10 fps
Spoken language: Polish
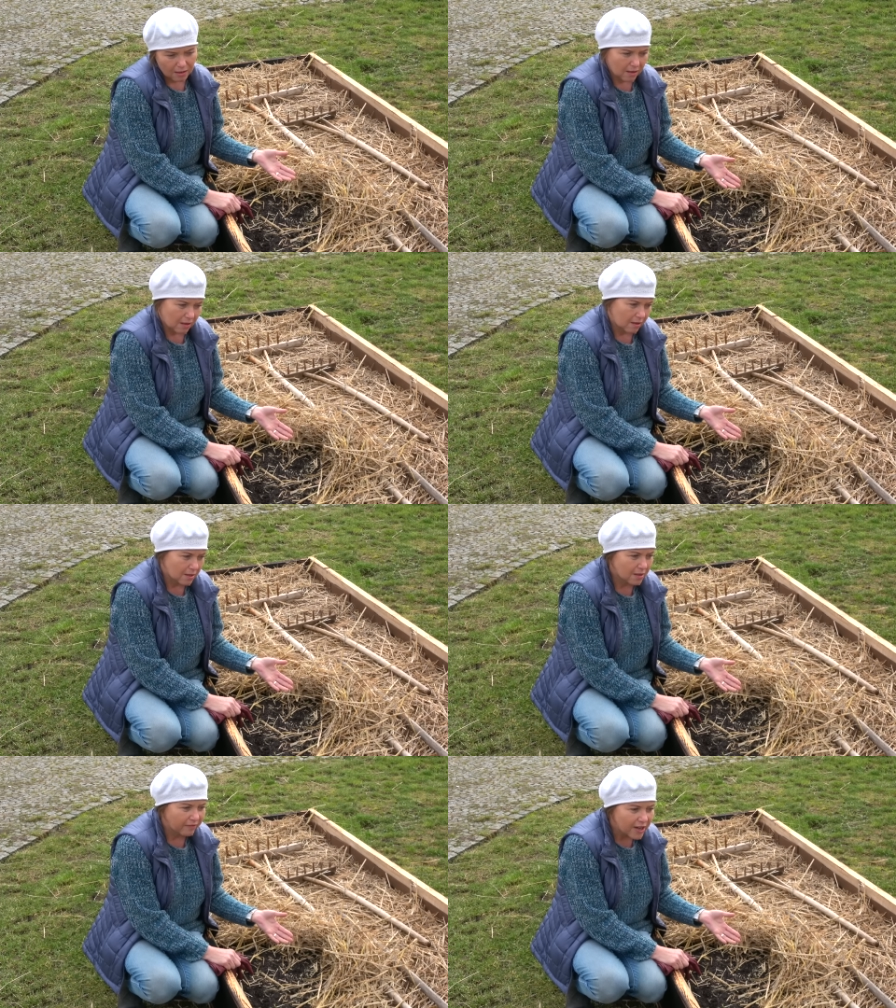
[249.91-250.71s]
e,
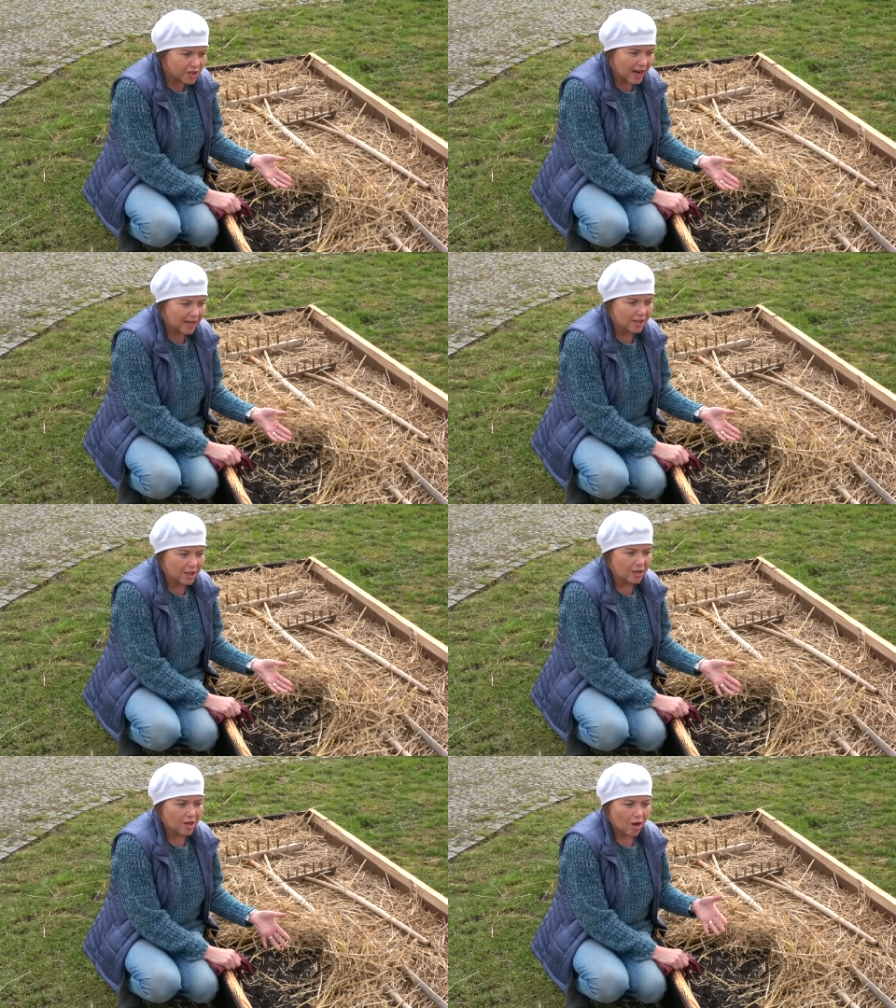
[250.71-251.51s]

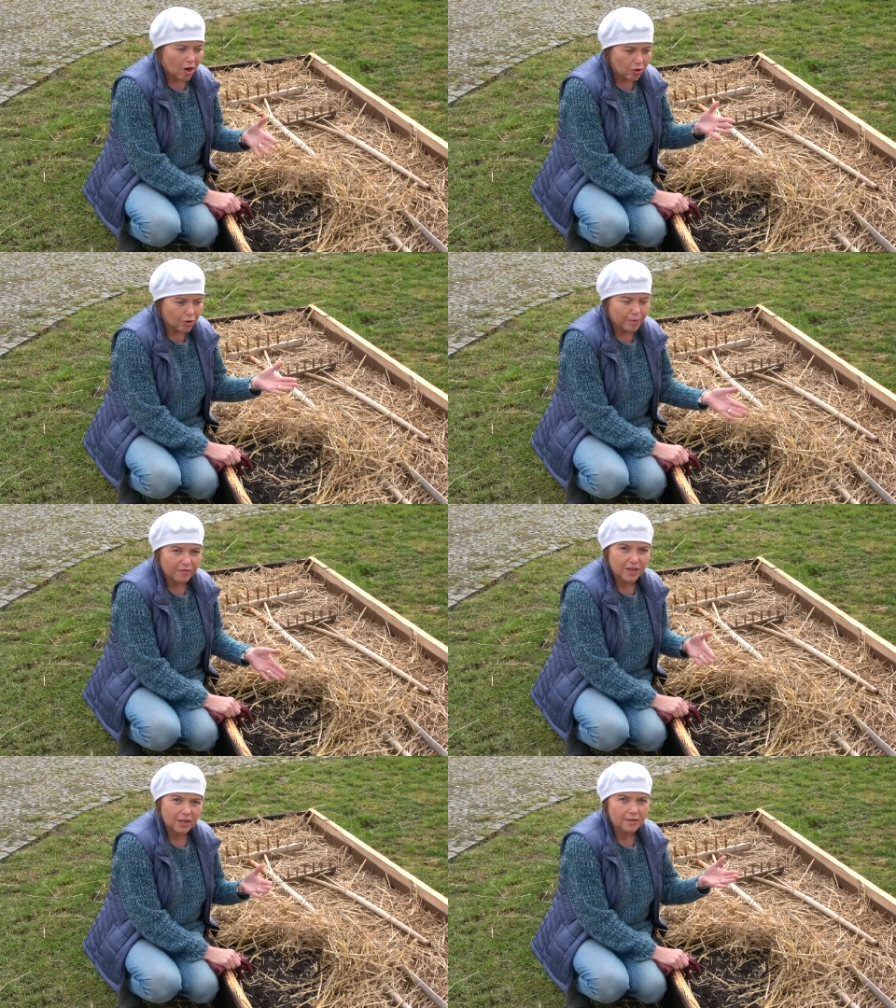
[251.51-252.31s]
stwarzanie
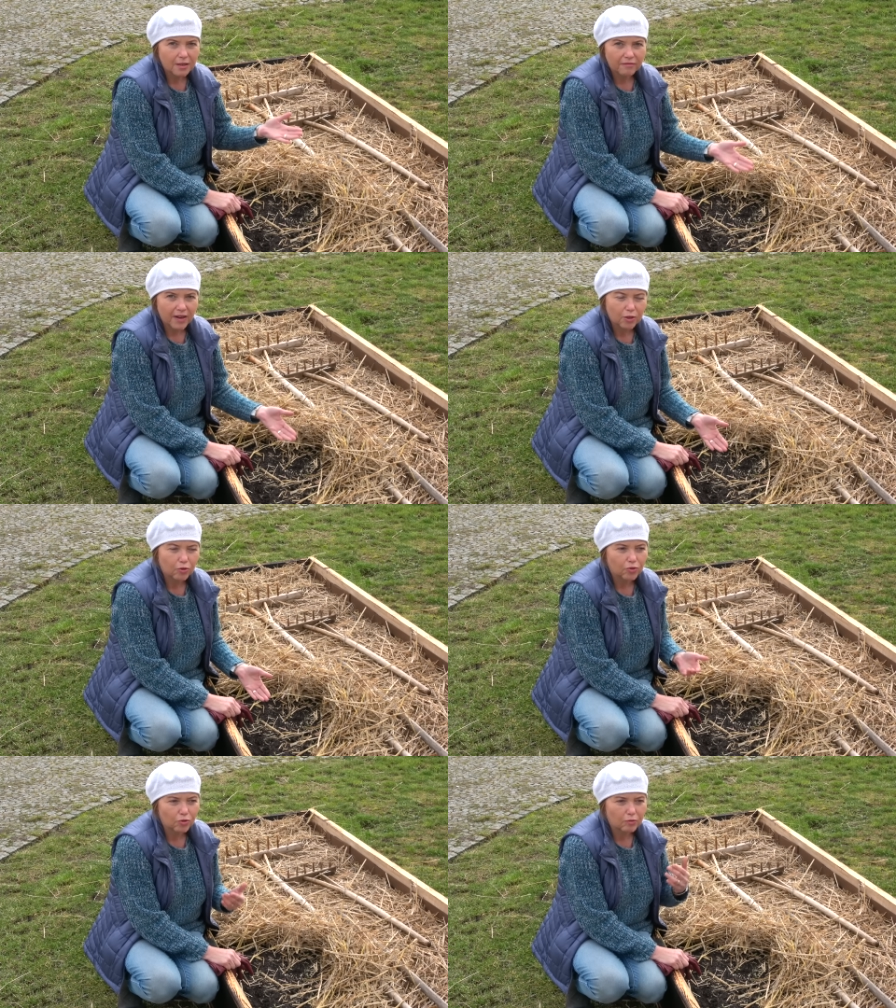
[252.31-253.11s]
odpowiednich
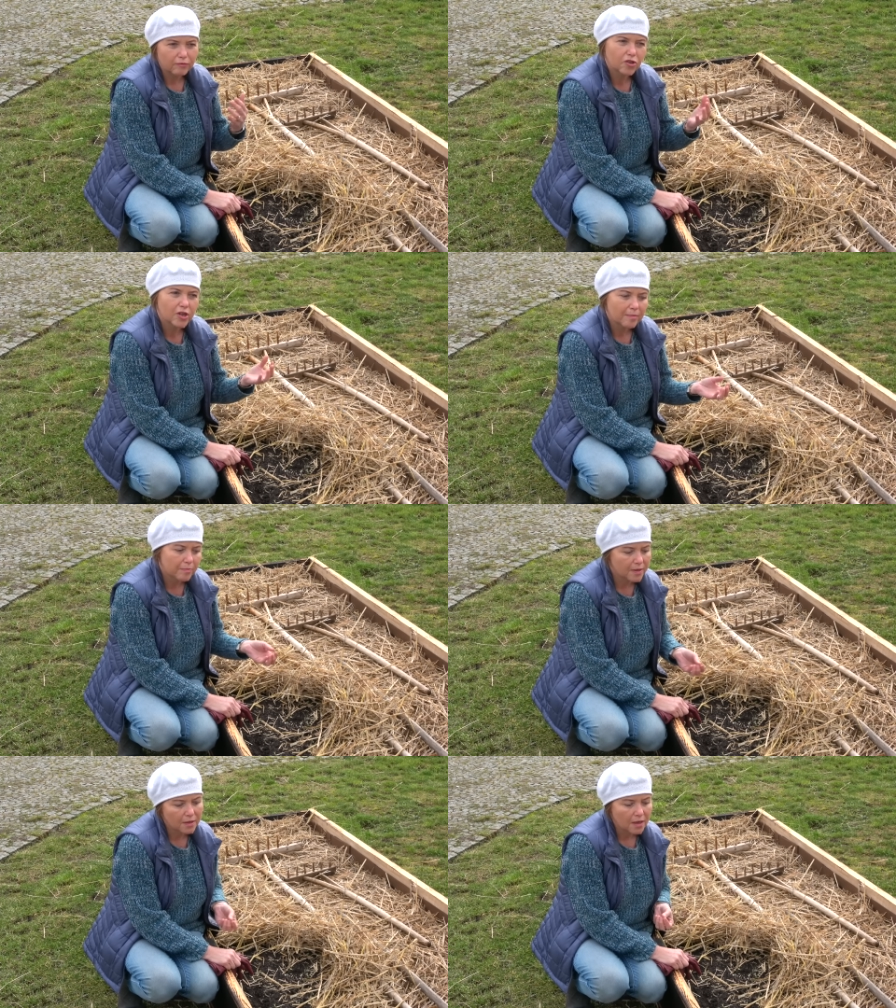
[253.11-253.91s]
warunków,
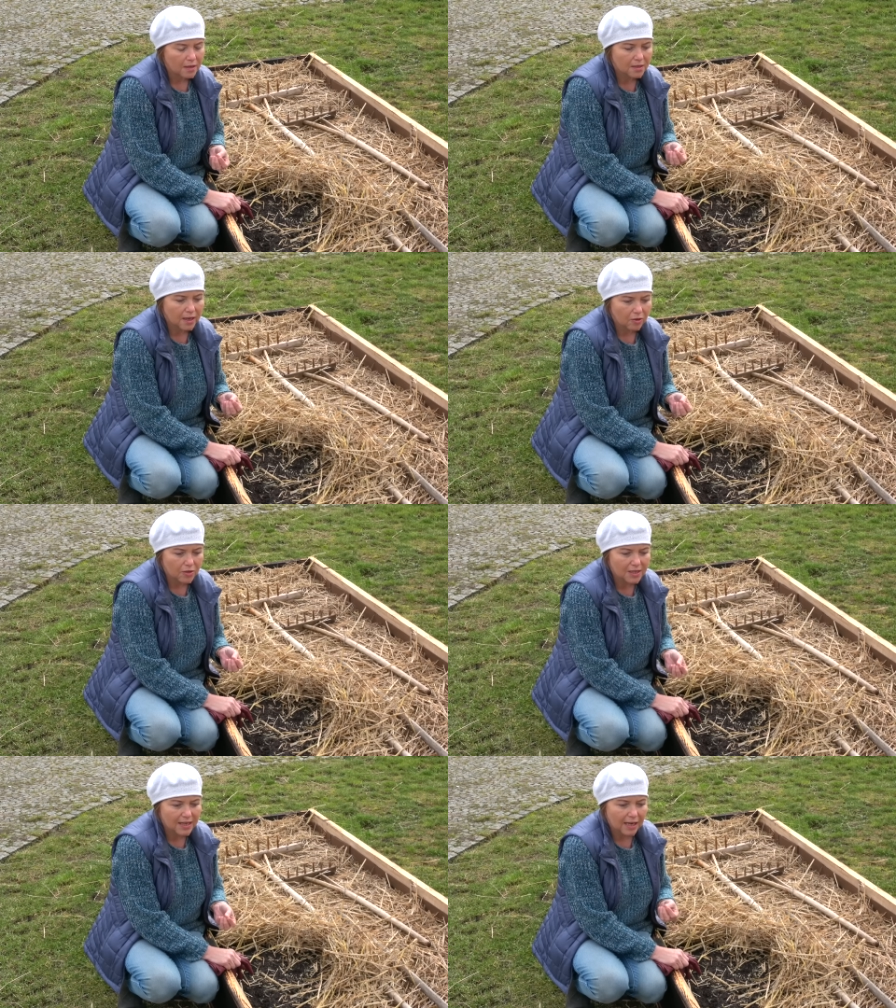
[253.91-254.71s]
żeby z tego
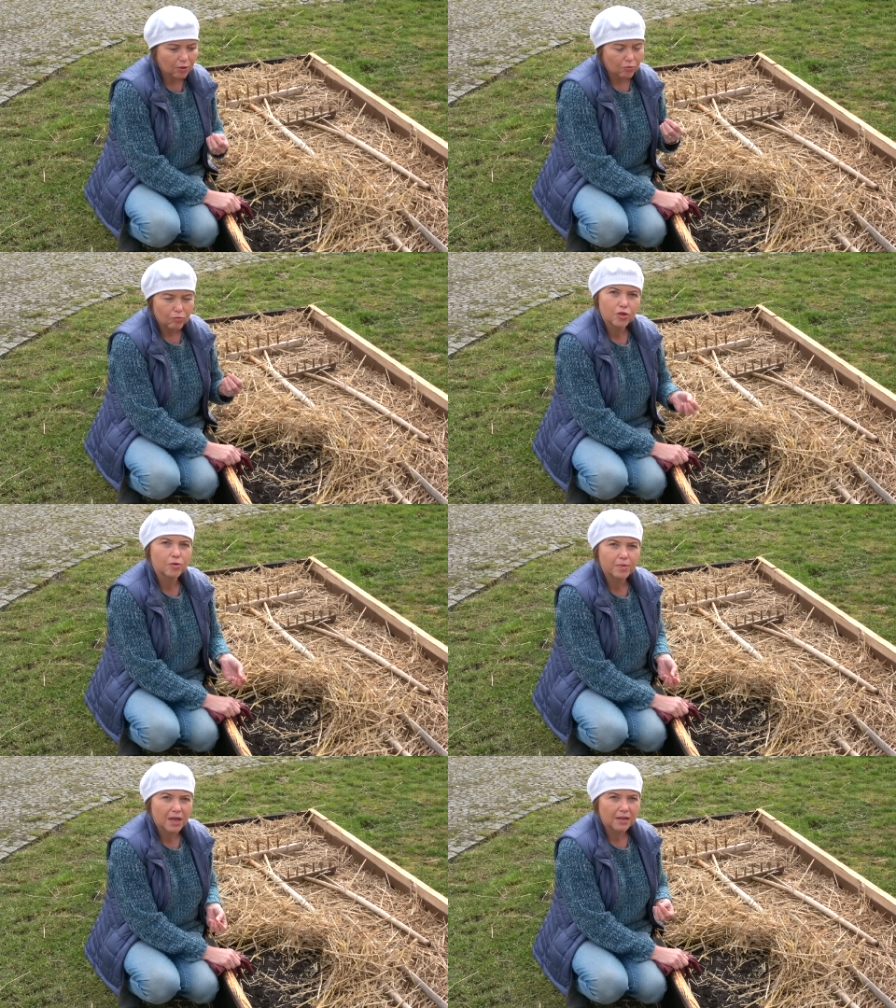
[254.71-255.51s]
stanu
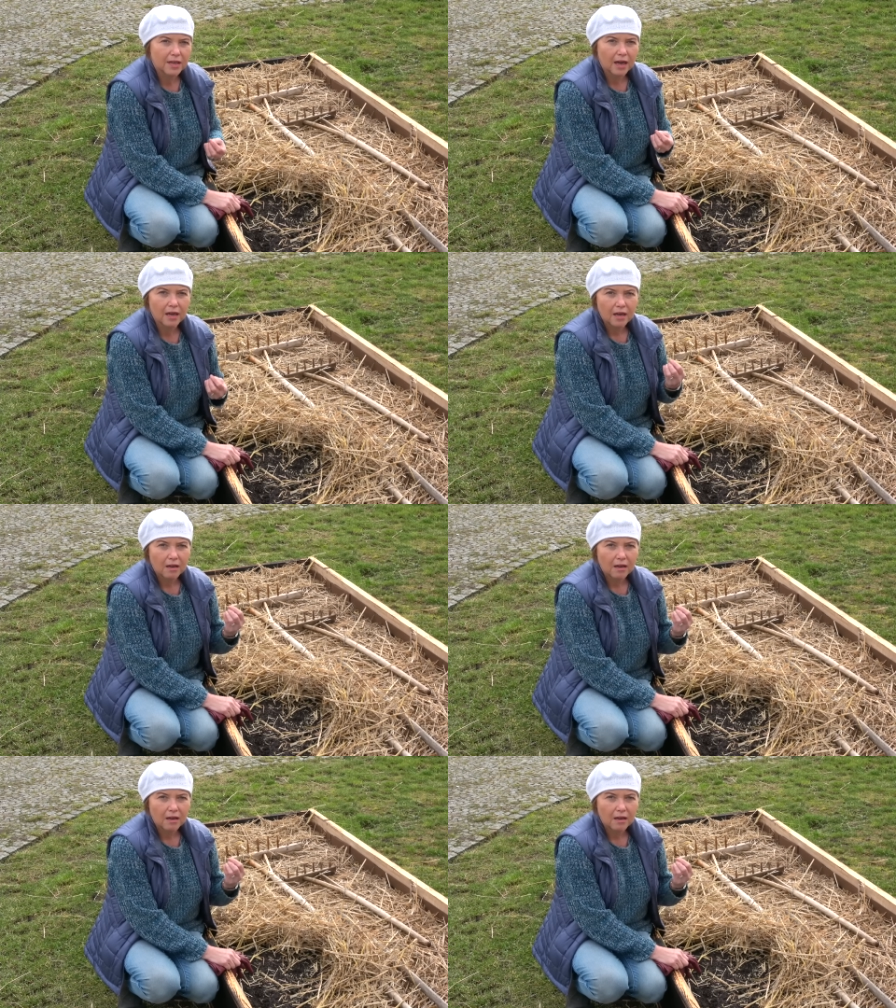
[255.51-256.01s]
uśpienia